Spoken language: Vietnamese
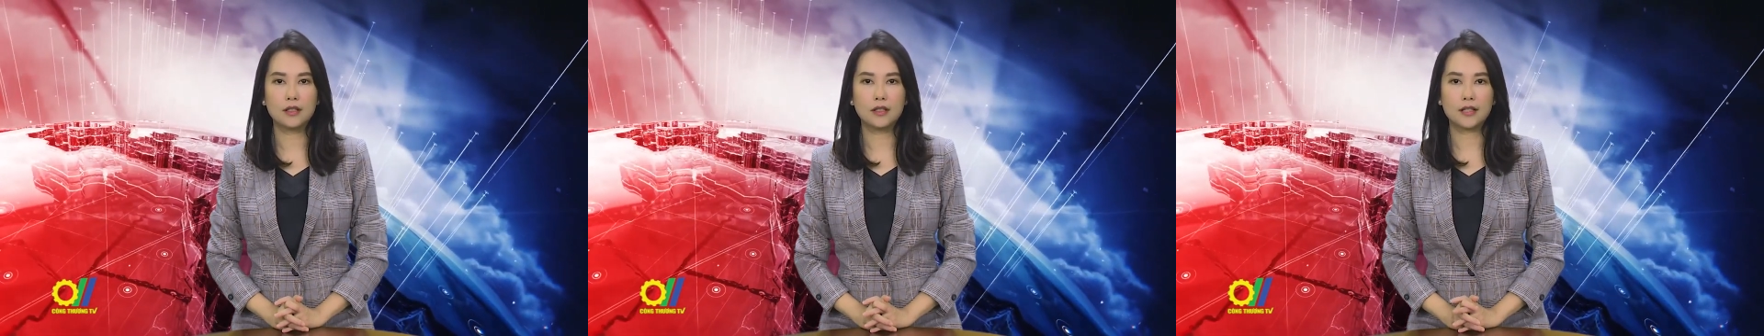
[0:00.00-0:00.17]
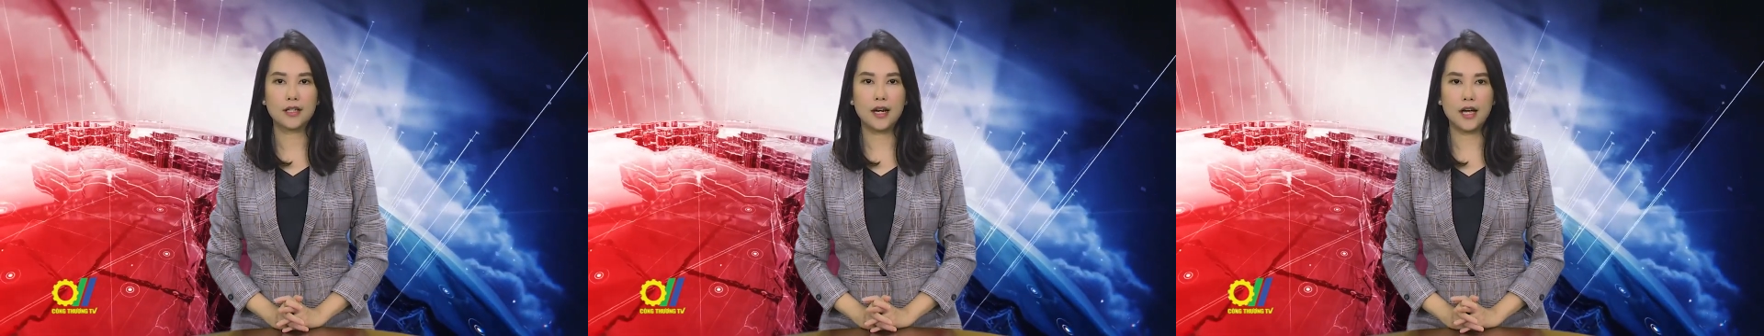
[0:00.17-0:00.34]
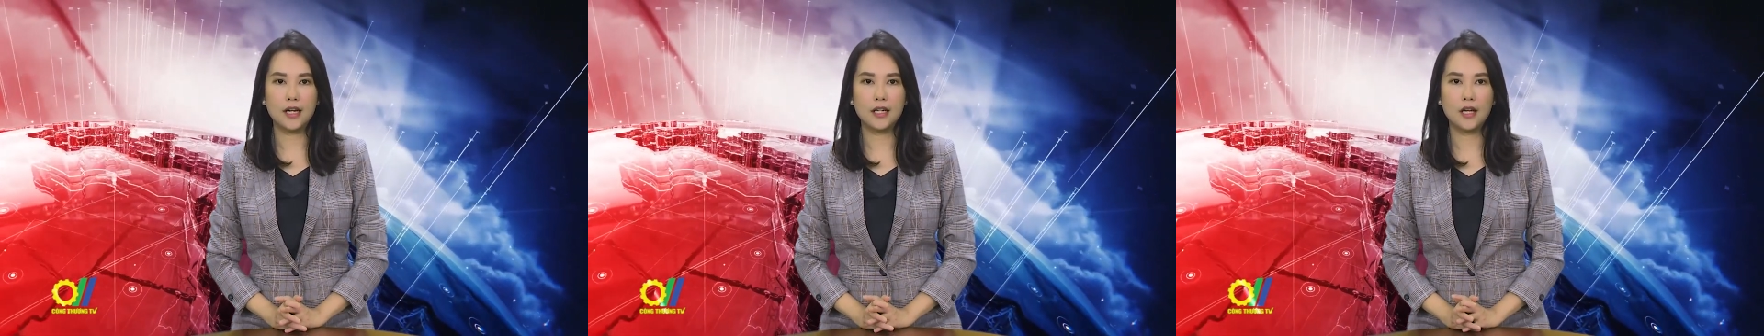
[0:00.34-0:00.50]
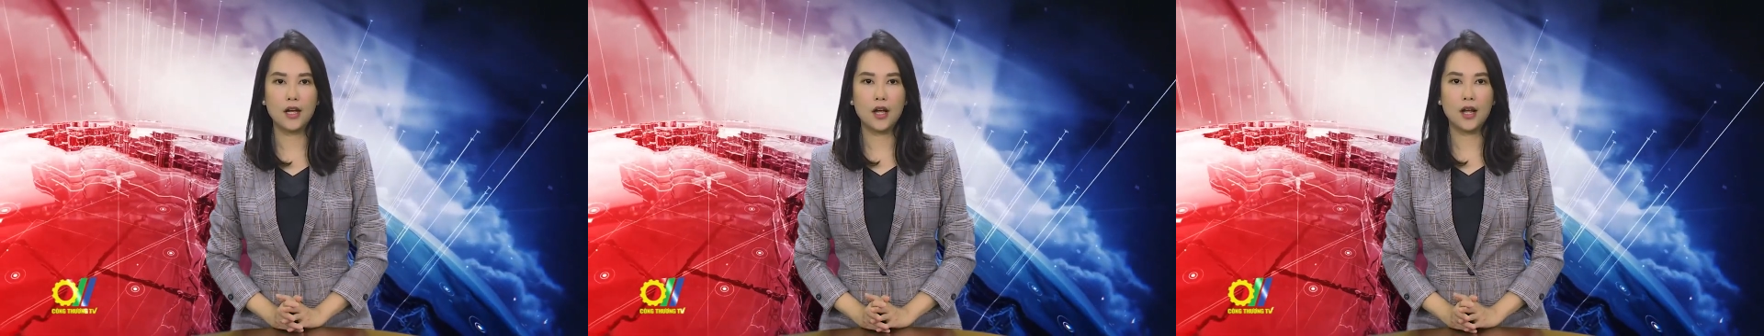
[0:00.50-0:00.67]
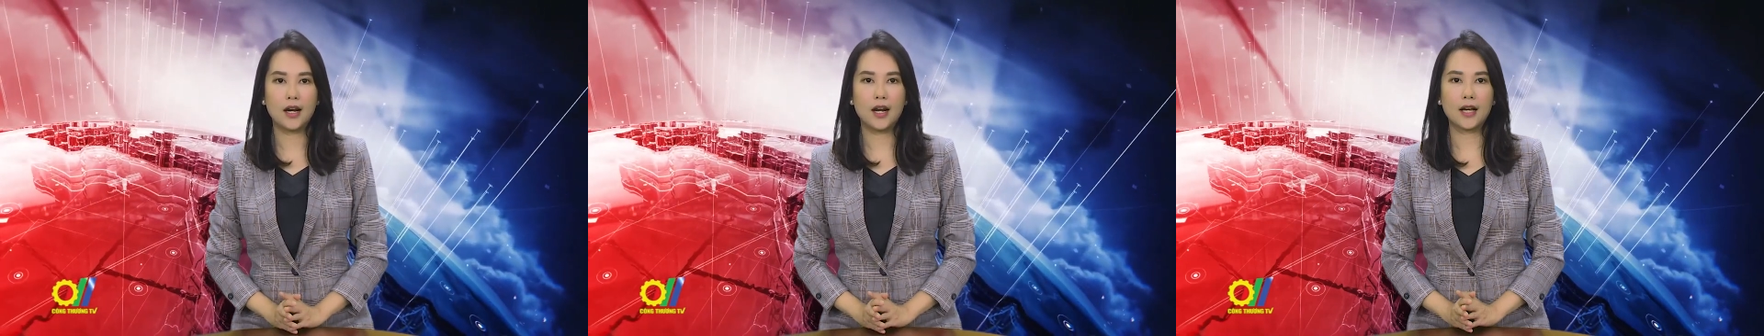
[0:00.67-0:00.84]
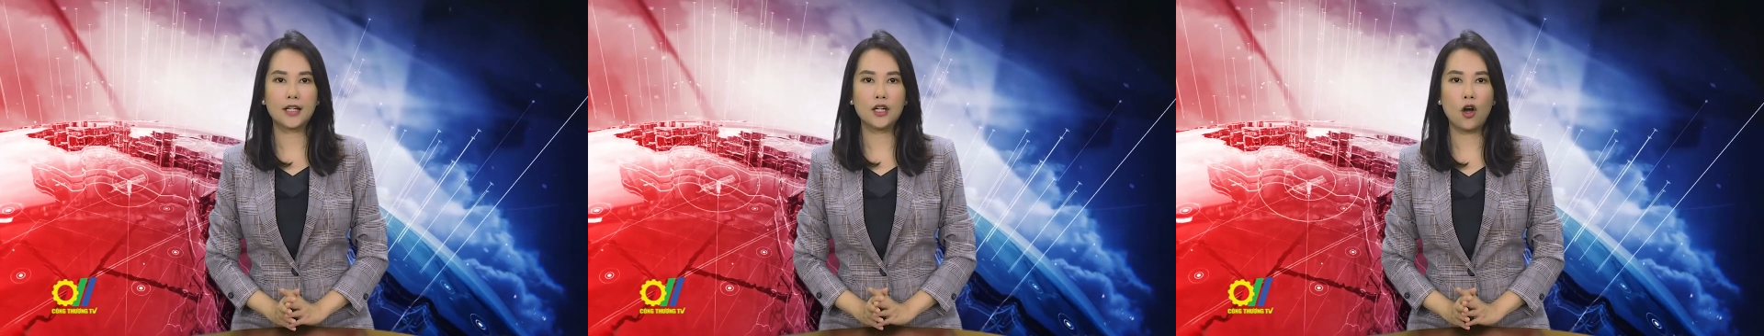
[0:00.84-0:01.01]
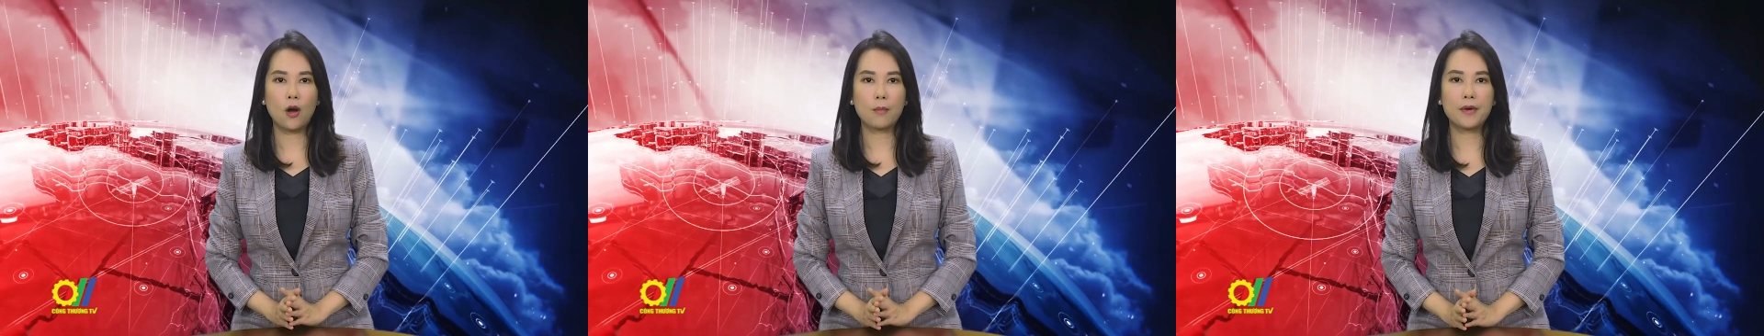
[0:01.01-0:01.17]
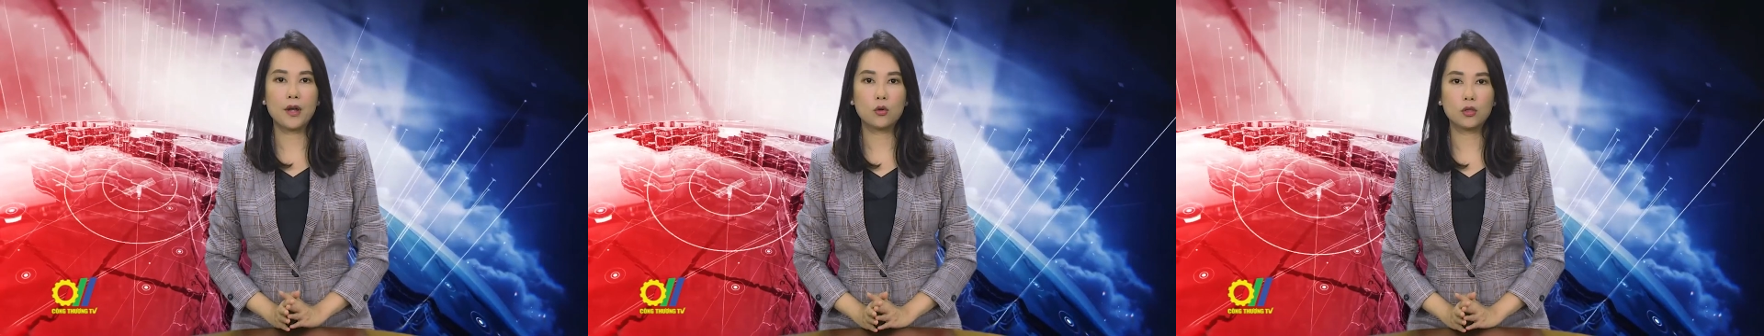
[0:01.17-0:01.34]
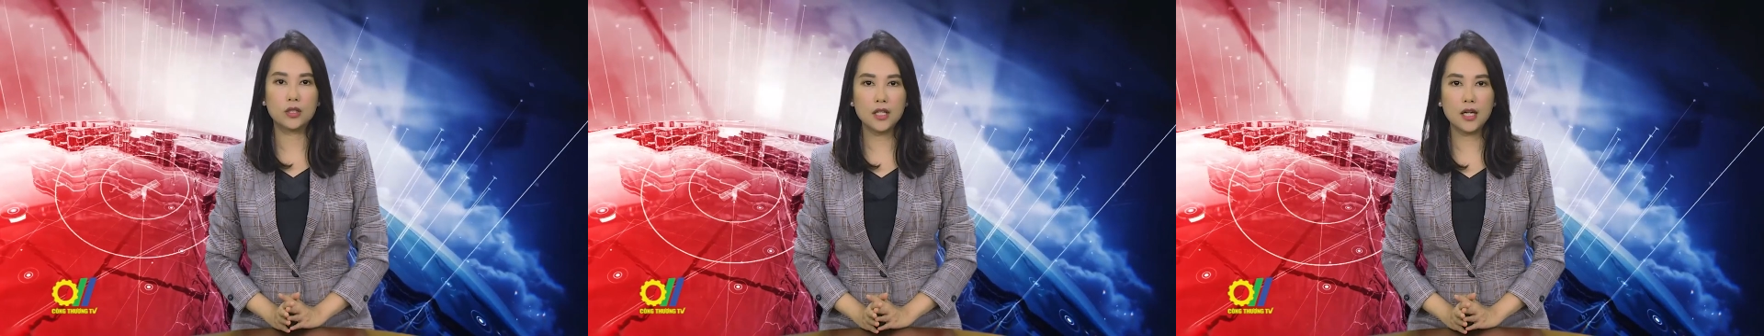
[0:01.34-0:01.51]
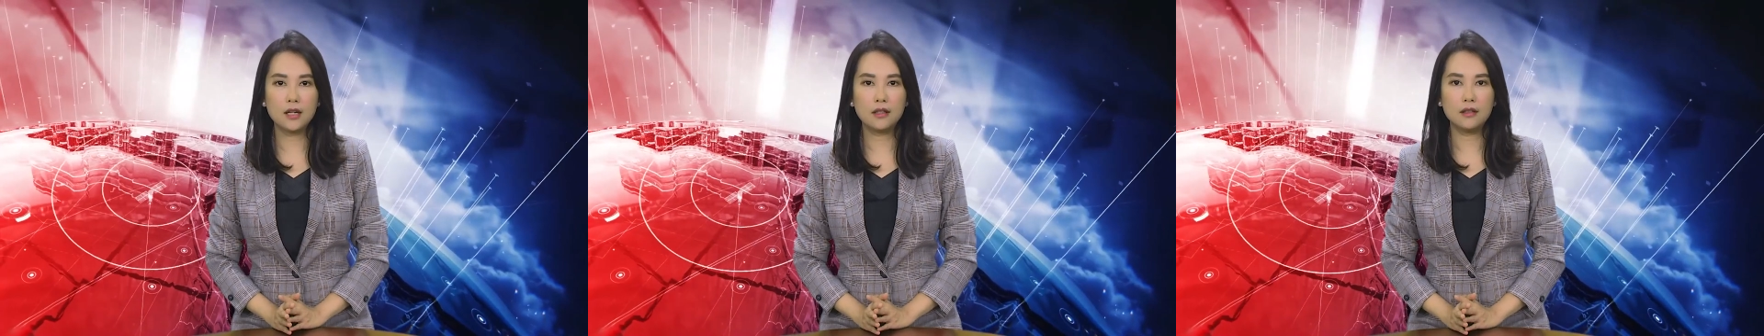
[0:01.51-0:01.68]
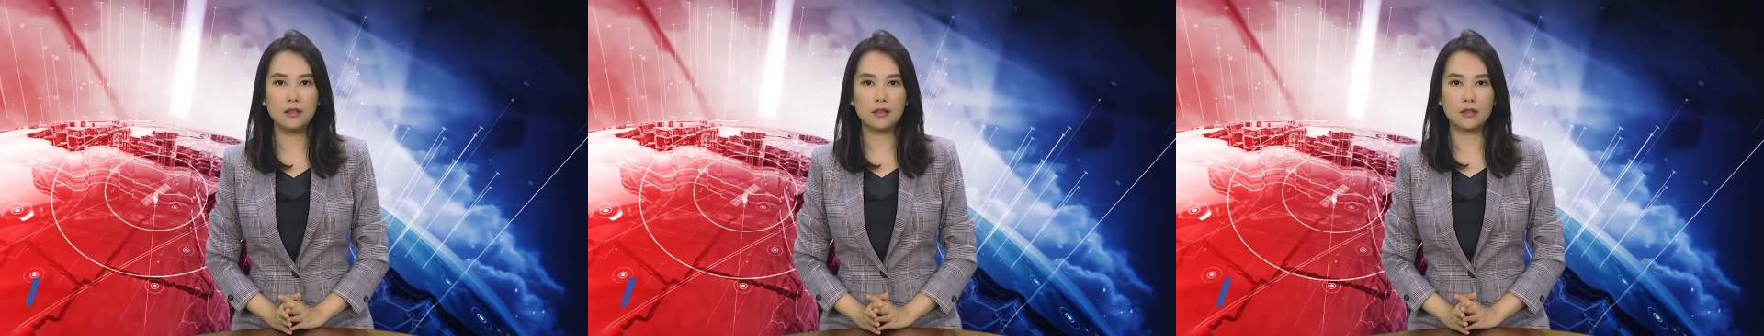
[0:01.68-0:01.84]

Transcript: Đây là kỳ họp đầu tiên